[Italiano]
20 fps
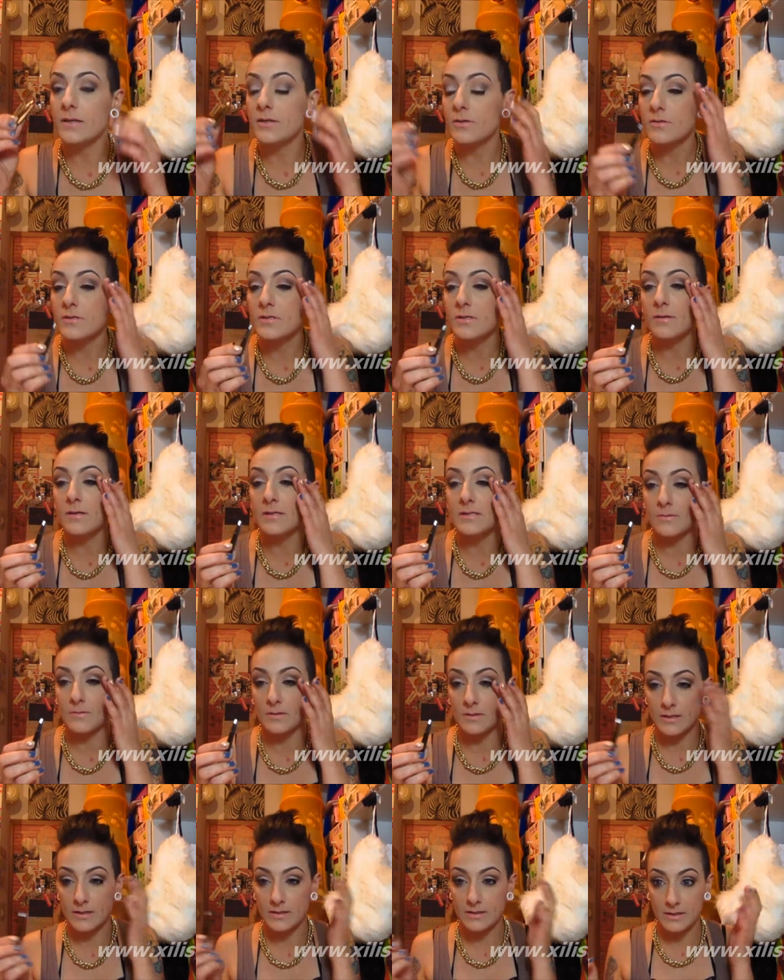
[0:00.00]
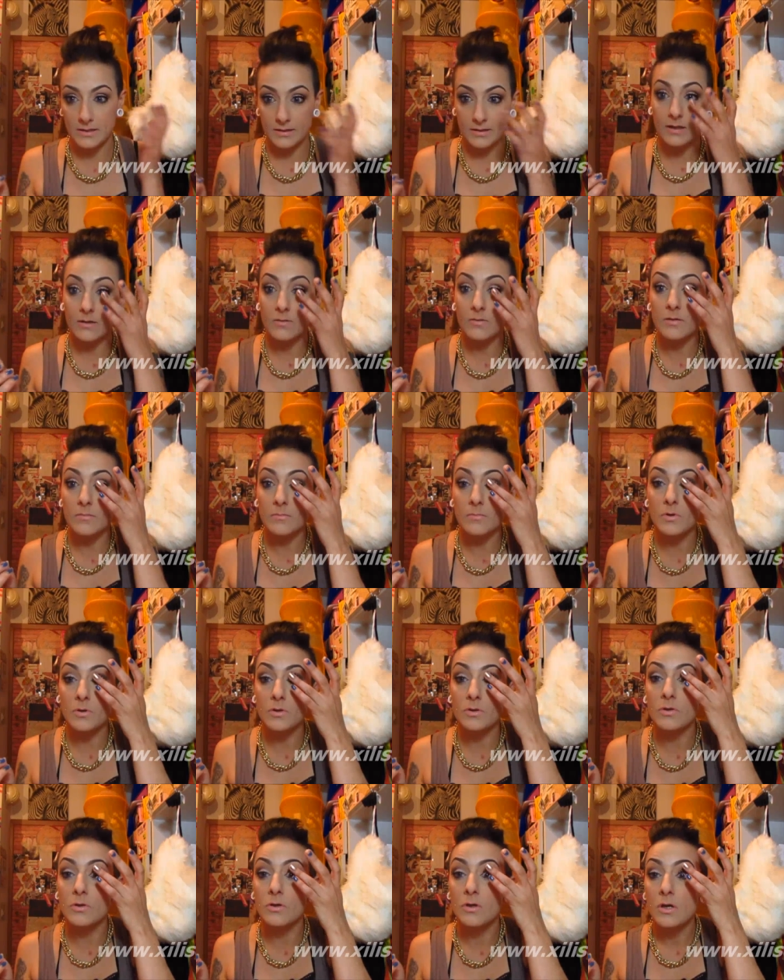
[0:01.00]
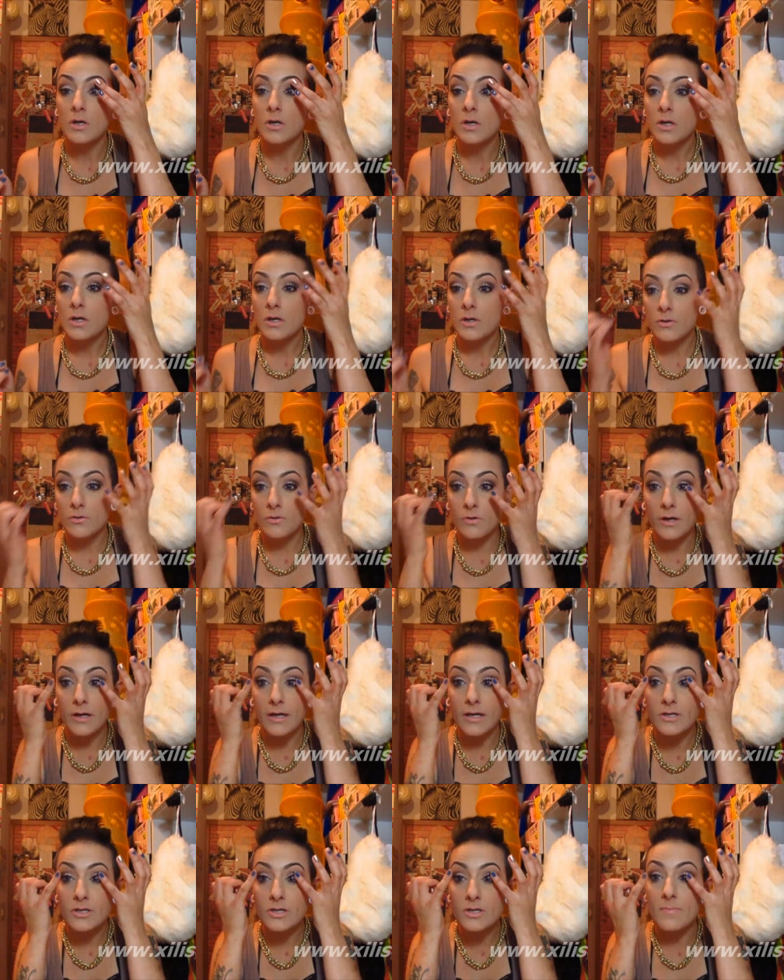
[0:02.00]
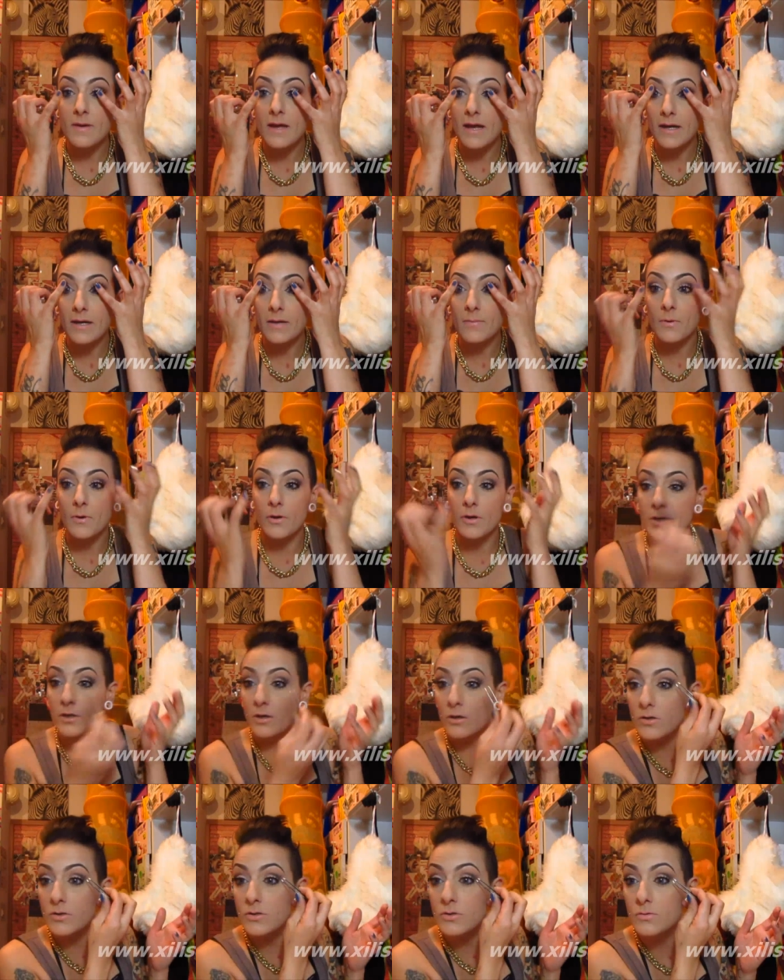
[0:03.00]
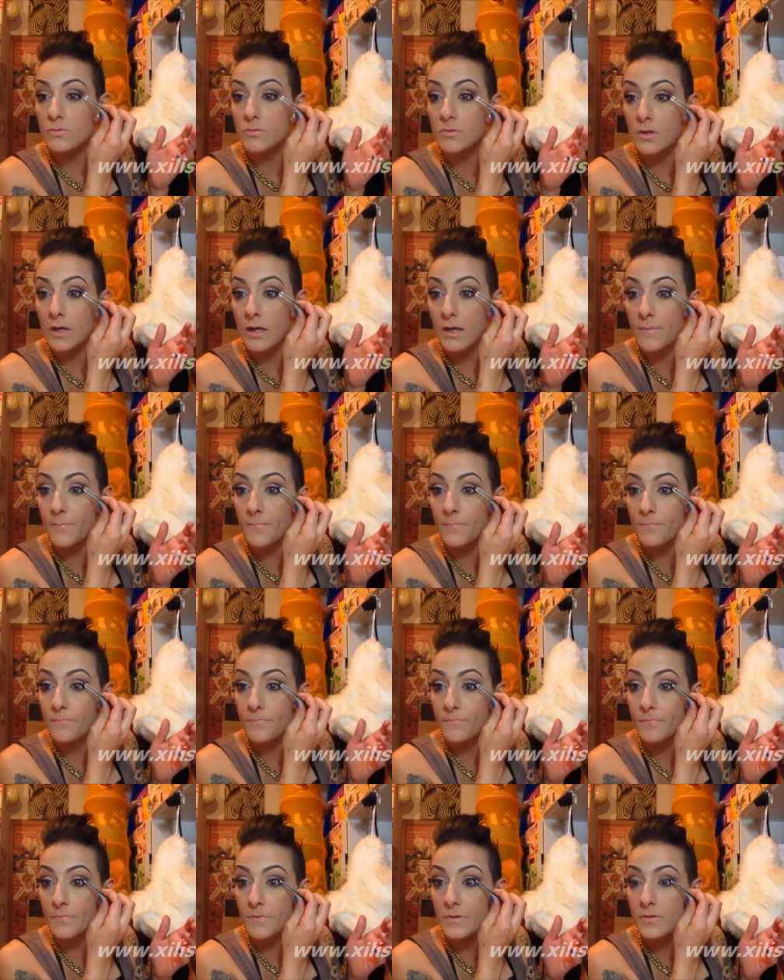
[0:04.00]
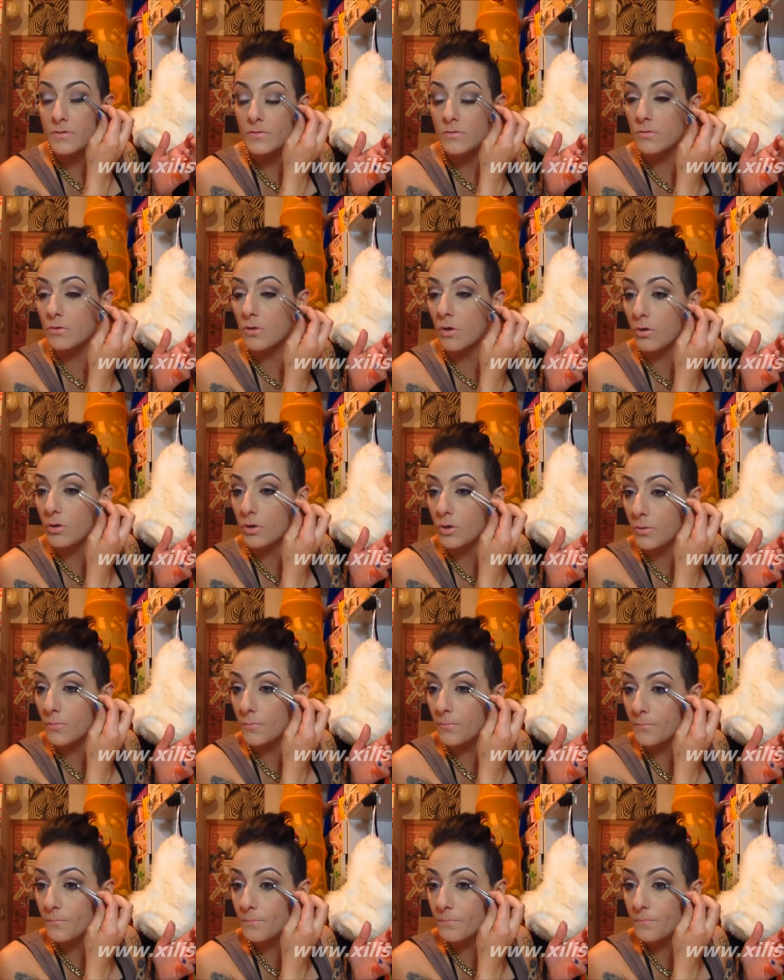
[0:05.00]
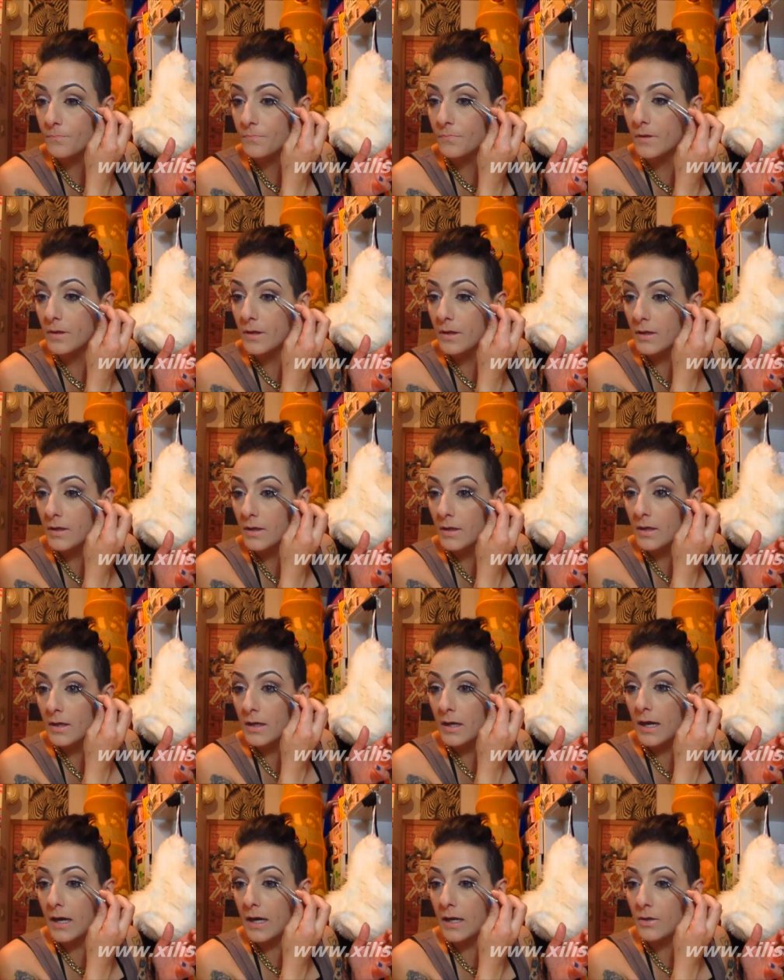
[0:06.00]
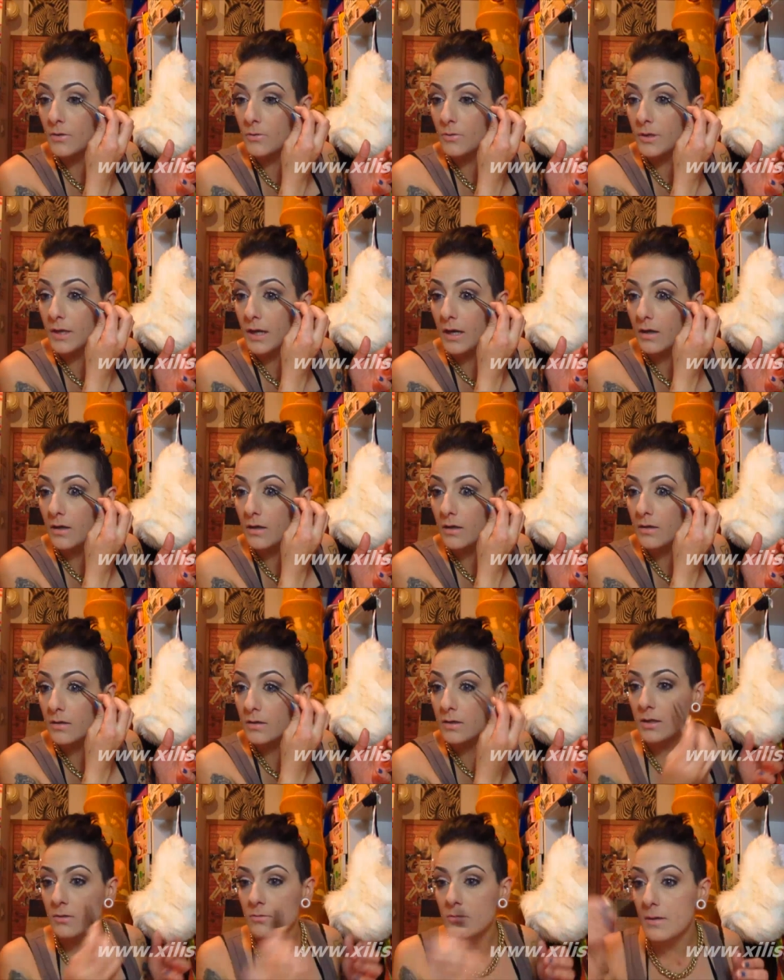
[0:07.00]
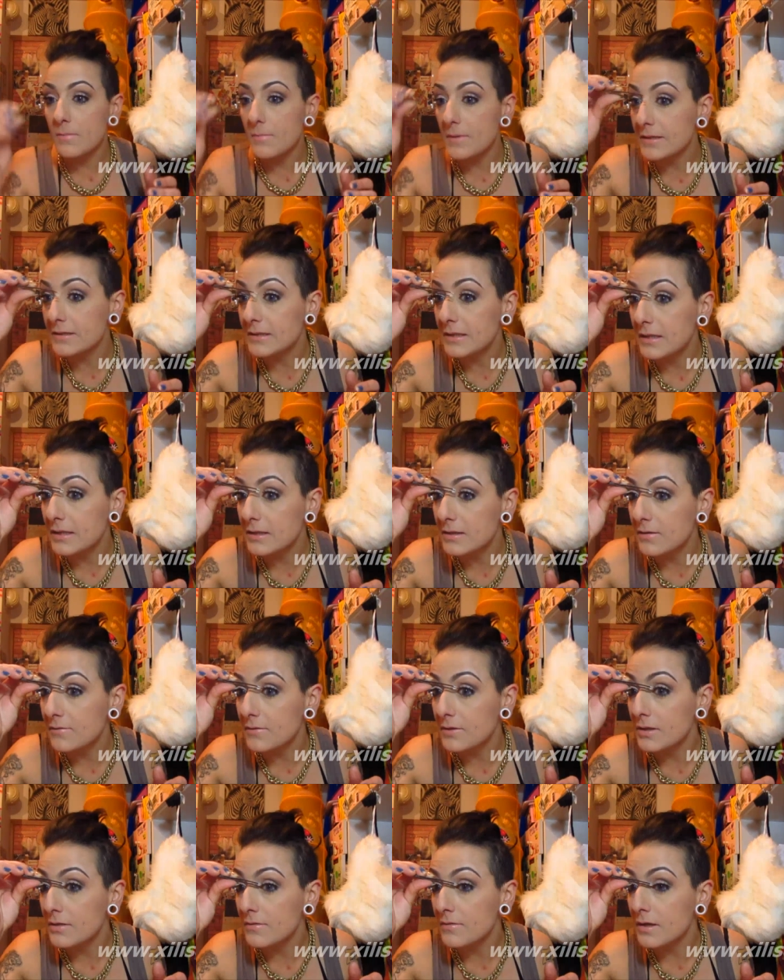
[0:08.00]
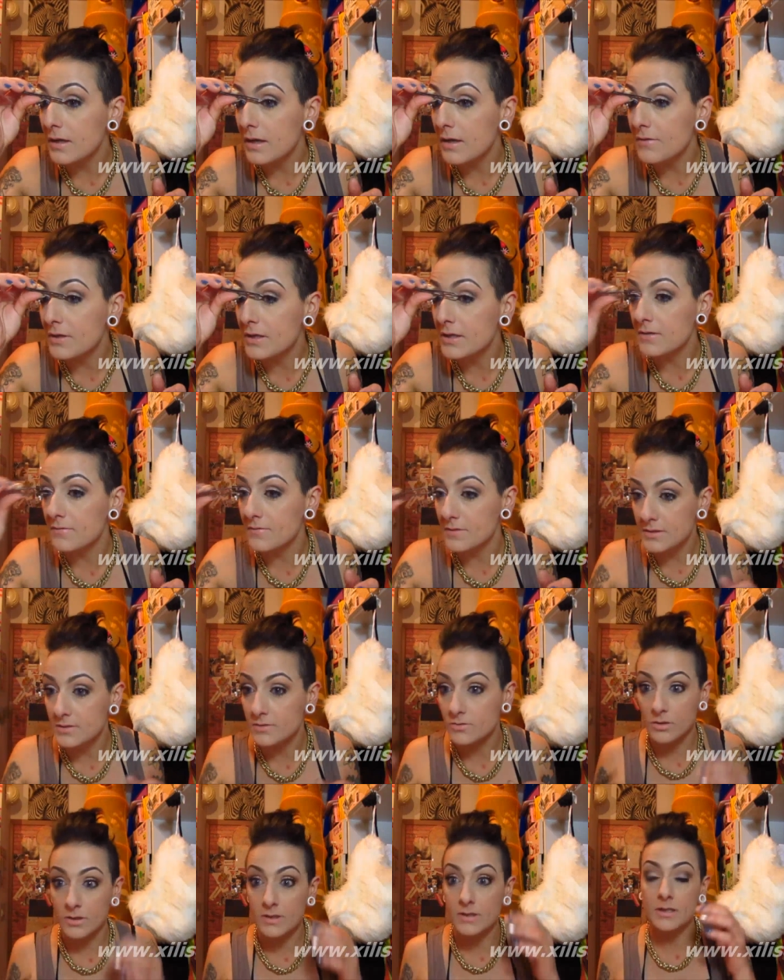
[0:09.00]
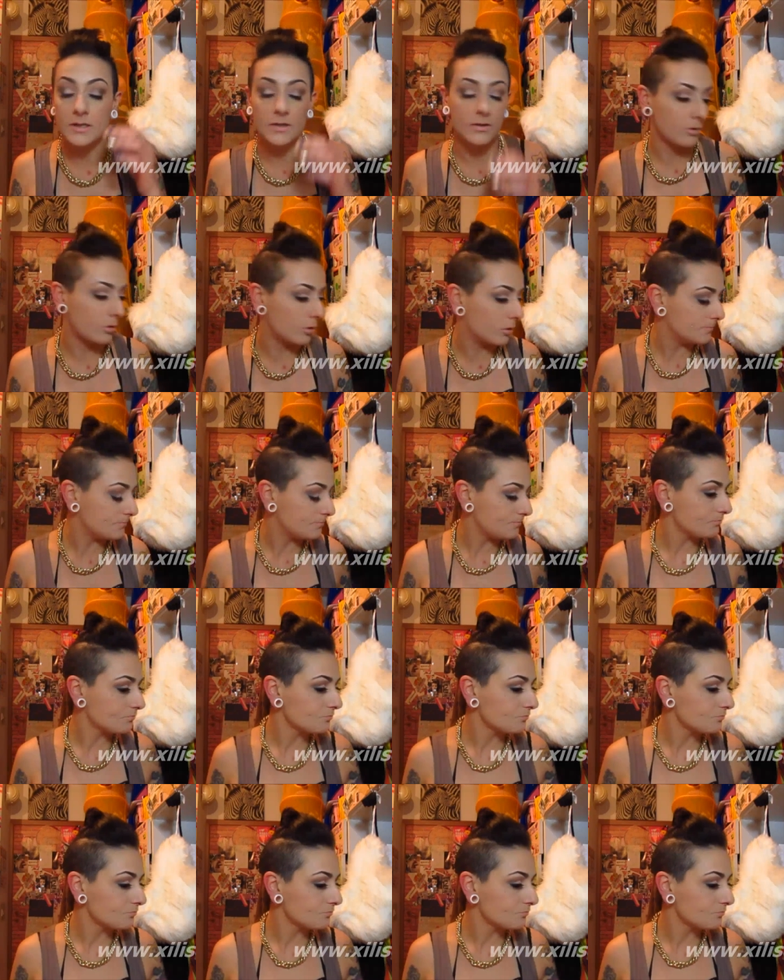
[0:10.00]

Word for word: e di conseguenza quando è dritta in quel modo non regge bene poi no? Sul, um, sull'occhio. Allora, Naturalmente tanto avete, avrete visto il titolo.